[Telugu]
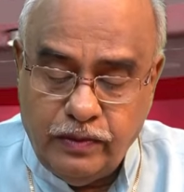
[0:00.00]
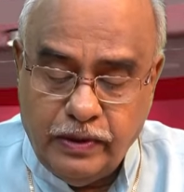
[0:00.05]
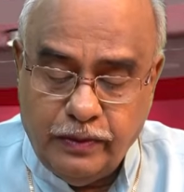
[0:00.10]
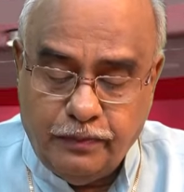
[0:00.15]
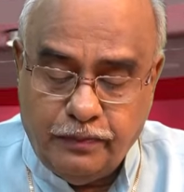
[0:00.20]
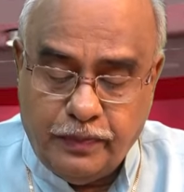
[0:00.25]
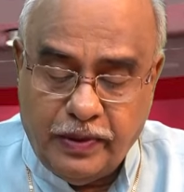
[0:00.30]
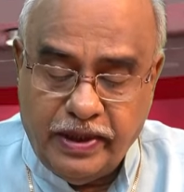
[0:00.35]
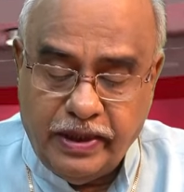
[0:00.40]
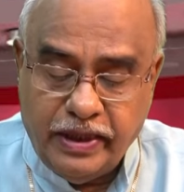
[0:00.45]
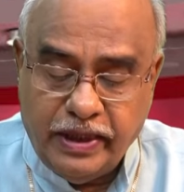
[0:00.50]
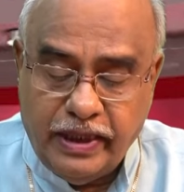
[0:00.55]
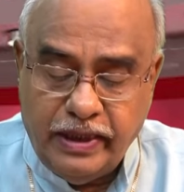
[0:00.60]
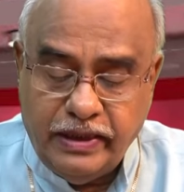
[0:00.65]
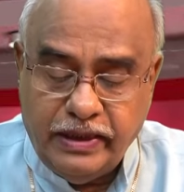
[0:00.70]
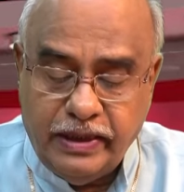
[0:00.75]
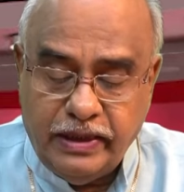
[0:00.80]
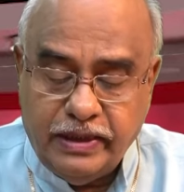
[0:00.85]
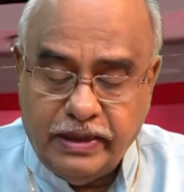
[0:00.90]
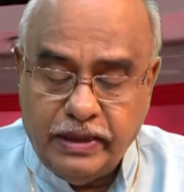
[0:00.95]

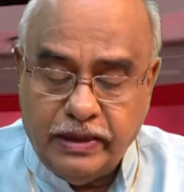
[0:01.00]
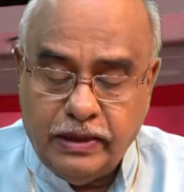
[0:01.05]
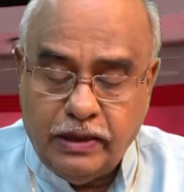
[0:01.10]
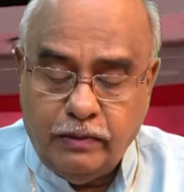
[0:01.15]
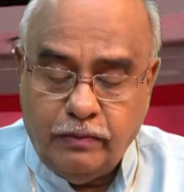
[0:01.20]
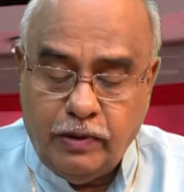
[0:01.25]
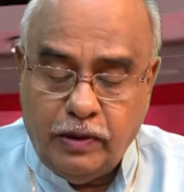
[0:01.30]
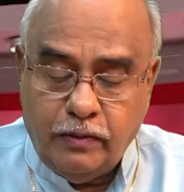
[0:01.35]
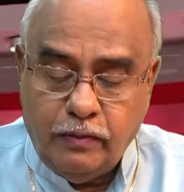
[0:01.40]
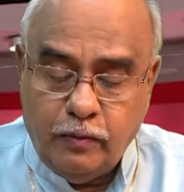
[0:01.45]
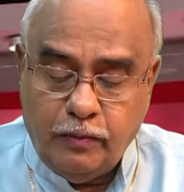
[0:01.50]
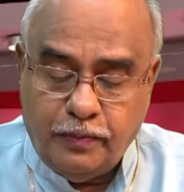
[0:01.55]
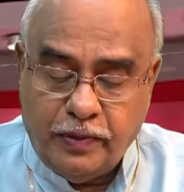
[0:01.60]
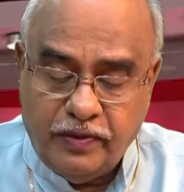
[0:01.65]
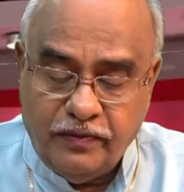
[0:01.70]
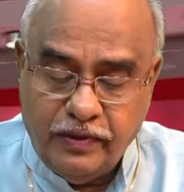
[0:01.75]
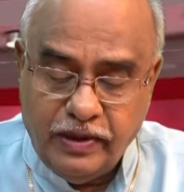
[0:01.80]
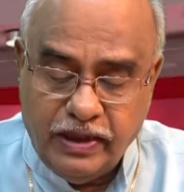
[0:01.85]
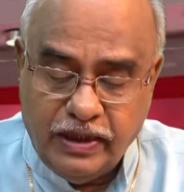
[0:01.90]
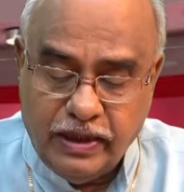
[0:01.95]
ఇప్పటికైతే చంద్రబాబు
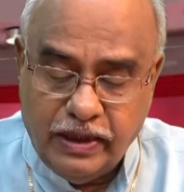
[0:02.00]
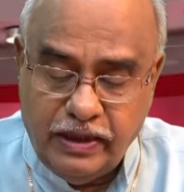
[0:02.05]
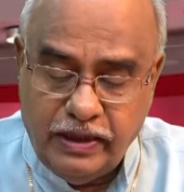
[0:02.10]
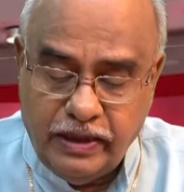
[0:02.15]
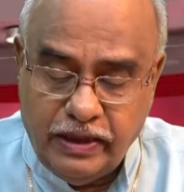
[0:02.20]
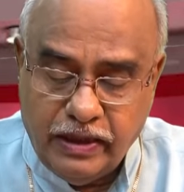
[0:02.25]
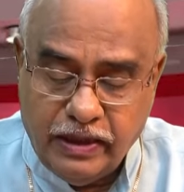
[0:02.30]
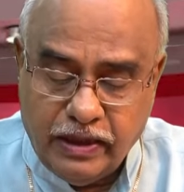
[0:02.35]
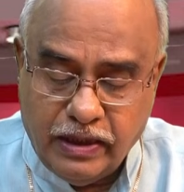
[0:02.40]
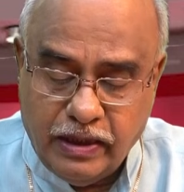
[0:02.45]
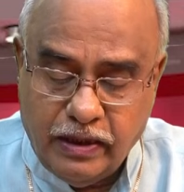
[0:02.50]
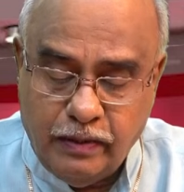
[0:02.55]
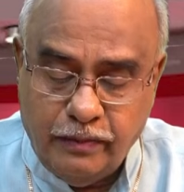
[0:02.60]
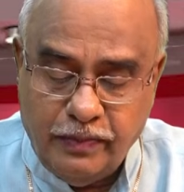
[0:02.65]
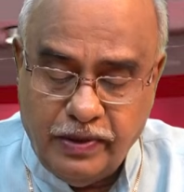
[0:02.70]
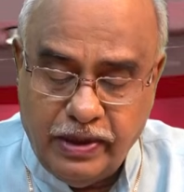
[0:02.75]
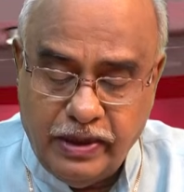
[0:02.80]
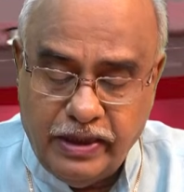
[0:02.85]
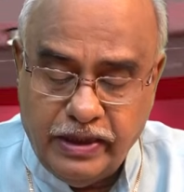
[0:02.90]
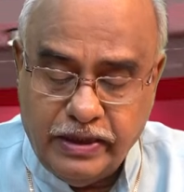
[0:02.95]
పవన్ కళ్యాణ్
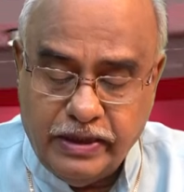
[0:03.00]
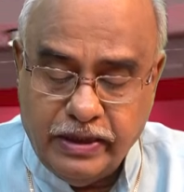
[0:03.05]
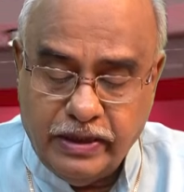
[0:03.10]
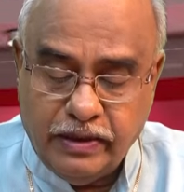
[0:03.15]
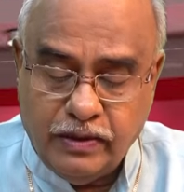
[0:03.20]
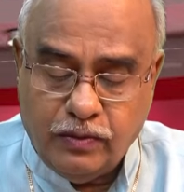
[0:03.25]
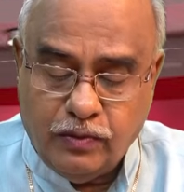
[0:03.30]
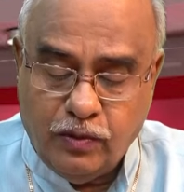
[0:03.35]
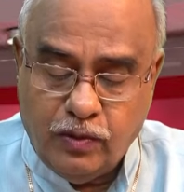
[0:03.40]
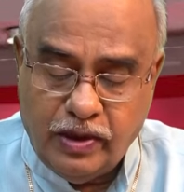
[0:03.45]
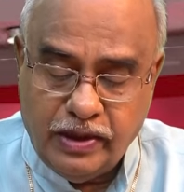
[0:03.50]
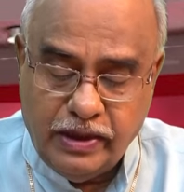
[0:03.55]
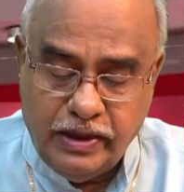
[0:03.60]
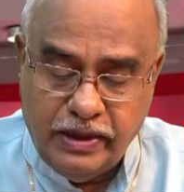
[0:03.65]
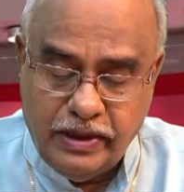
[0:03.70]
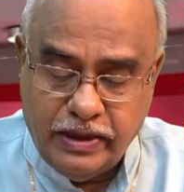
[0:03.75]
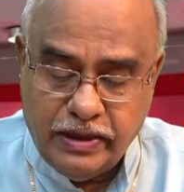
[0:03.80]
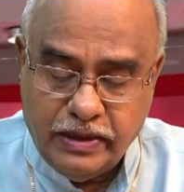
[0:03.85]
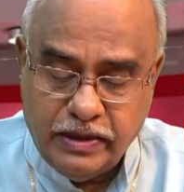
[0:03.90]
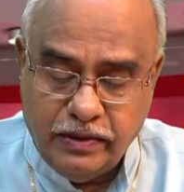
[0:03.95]
కాంబినేషన్
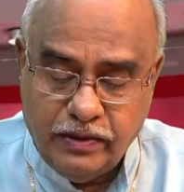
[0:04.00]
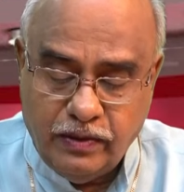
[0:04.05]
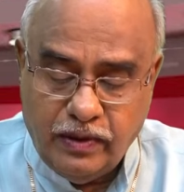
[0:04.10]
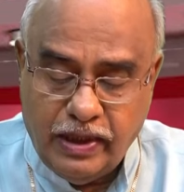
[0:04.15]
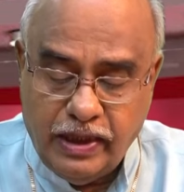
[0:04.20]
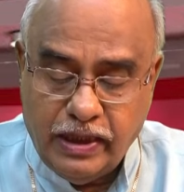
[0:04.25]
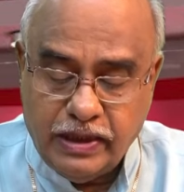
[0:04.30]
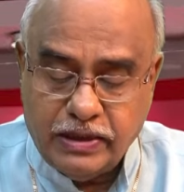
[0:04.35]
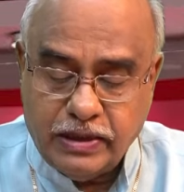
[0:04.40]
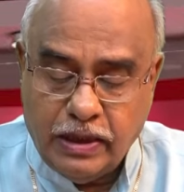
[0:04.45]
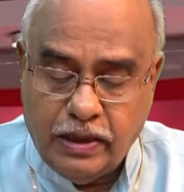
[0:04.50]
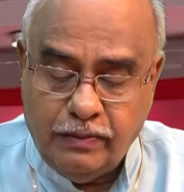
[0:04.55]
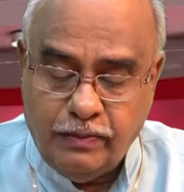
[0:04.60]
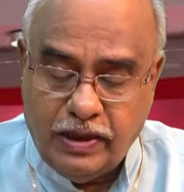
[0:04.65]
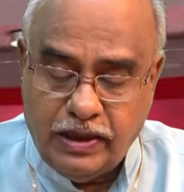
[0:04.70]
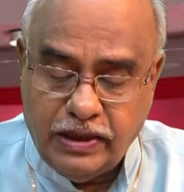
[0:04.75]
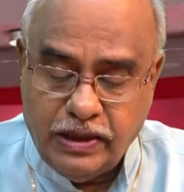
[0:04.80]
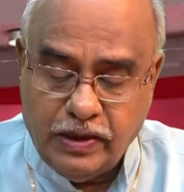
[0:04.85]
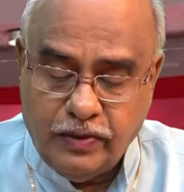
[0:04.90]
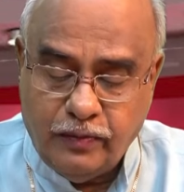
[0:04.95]
కోఆర్డినేషన్తో ఆయా
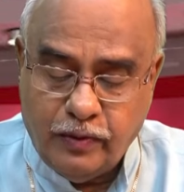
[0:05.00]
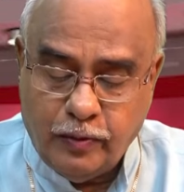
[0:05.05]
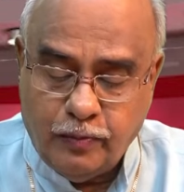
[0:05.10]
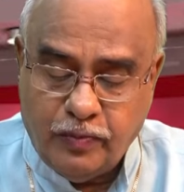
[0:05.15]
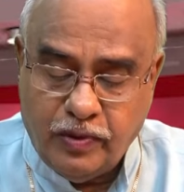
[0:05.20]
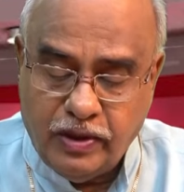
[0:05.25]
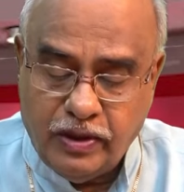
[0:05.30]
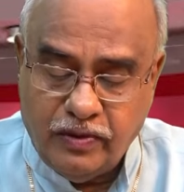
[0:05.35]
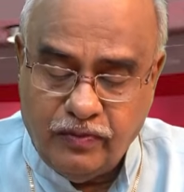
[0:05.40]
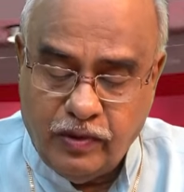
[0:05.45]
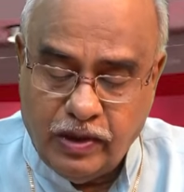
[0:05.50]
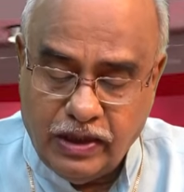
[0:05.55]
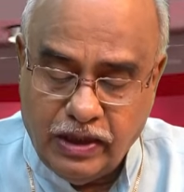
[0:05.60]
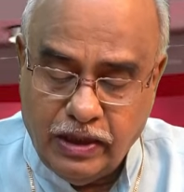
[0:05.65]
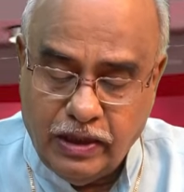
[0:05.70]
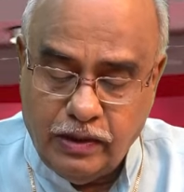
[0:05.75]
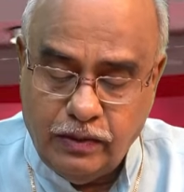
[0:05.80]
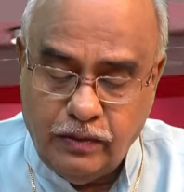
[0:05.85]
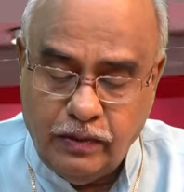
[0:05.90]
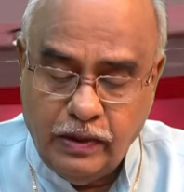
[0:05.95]
సామాజిక
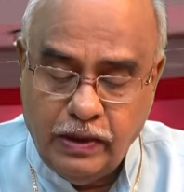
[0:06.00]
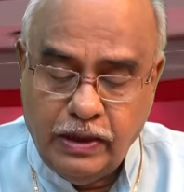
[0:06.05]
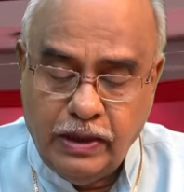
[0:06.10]
వర్గాలు